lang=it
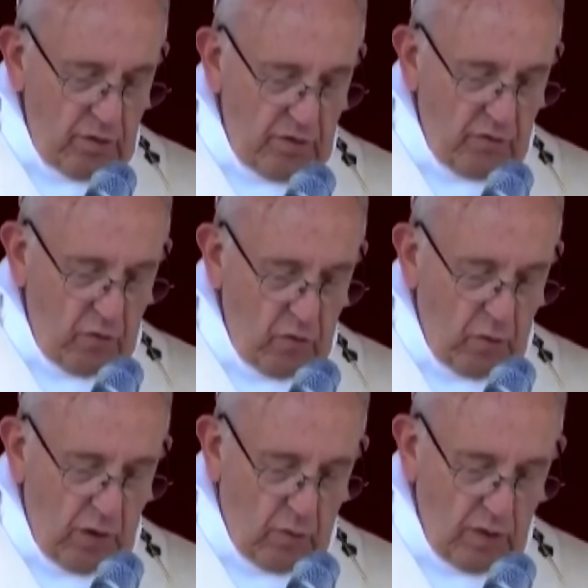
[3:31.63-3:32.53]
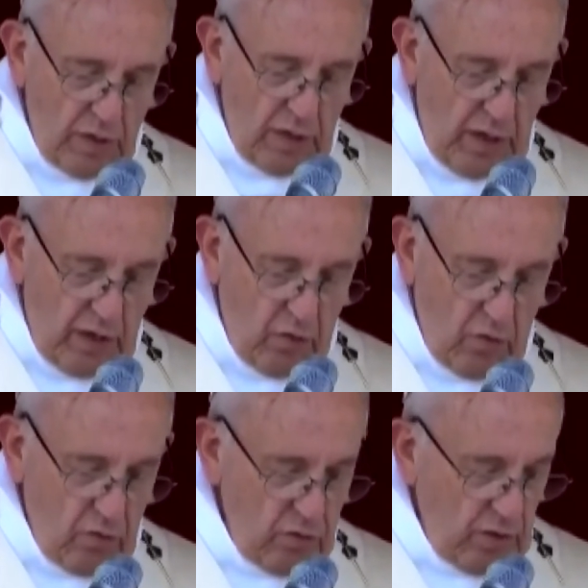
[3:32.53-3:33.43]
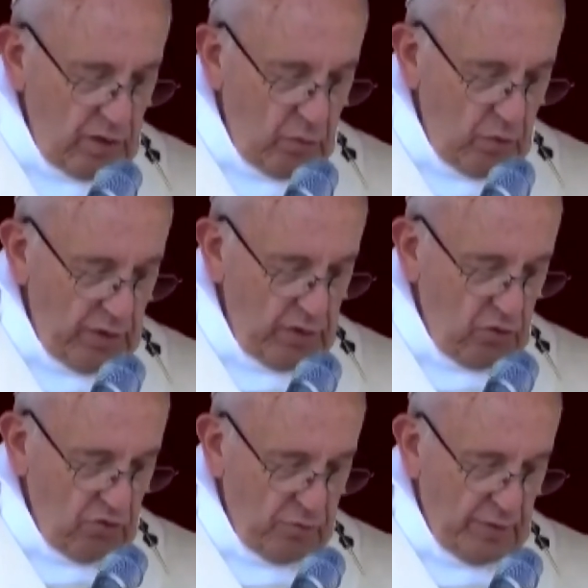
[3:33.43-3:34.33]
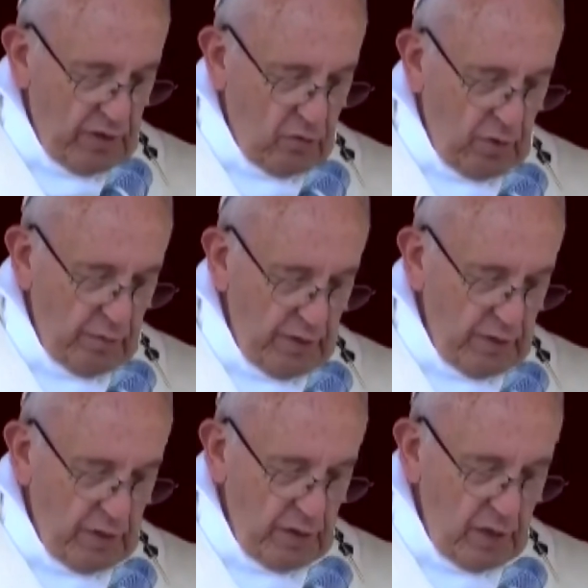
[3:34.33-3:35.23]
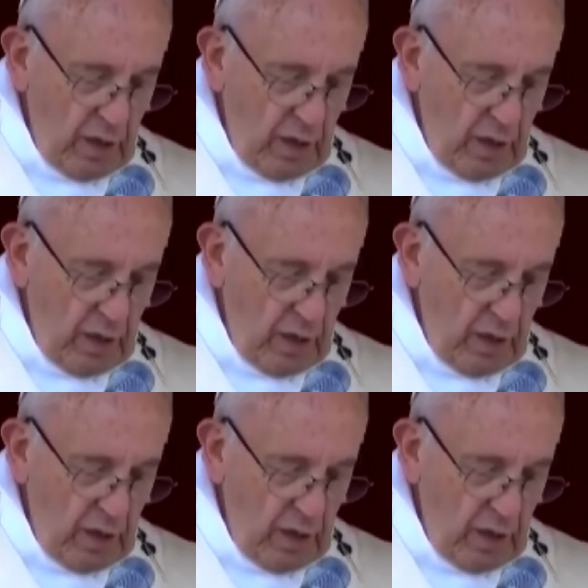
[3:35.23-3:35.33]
rivolgo a quanti hanno contribuito spiritualmente